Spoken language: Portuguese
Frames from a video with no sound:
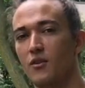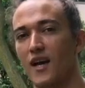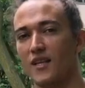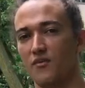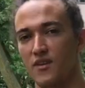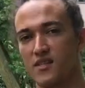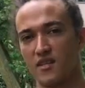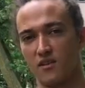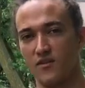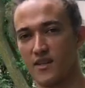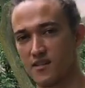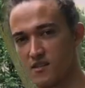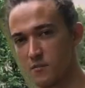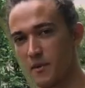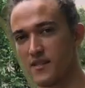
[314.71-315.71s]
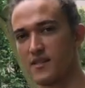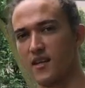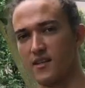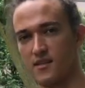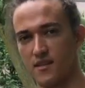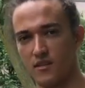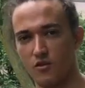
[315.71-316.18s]
cada vez que ele vai se
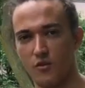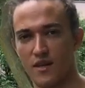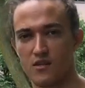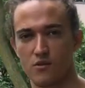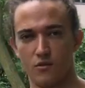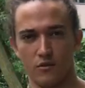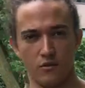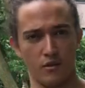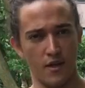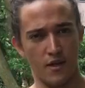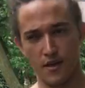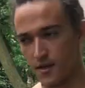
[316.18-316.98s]
especializando em um assunto,